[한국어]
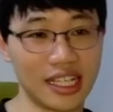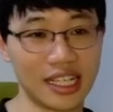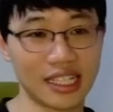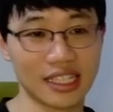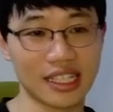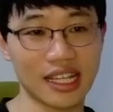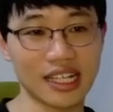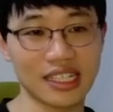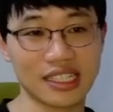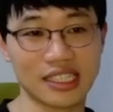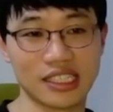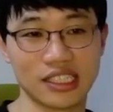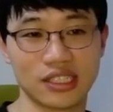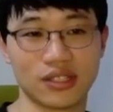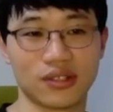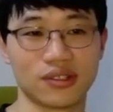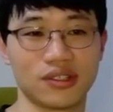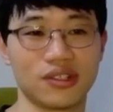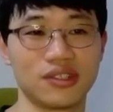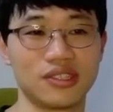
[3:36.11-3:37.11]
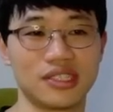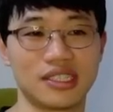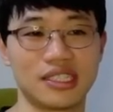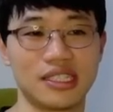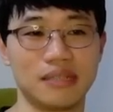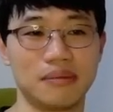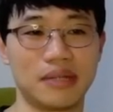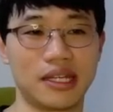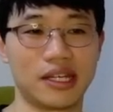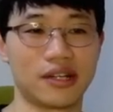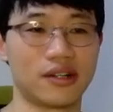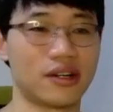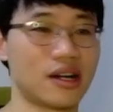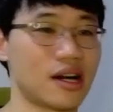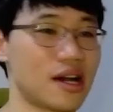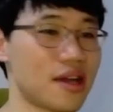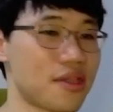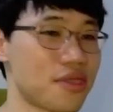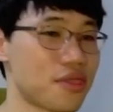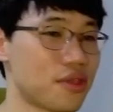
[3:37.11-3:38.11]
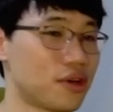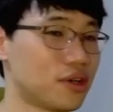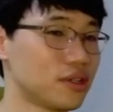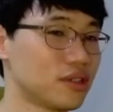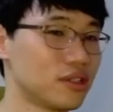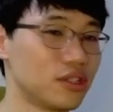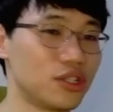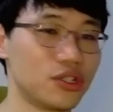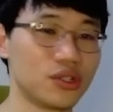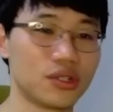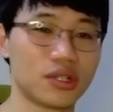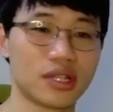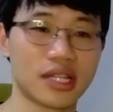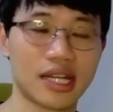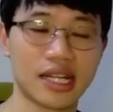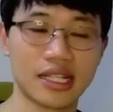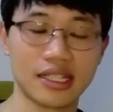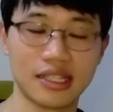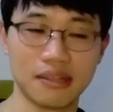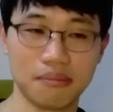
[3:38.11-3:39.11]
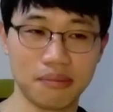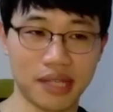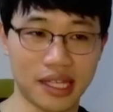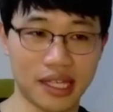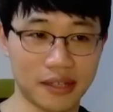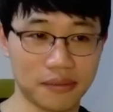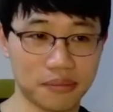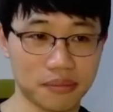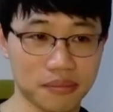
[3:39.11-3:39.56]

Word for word: 딱 그 정도 느낌이에요. I thought you liked me.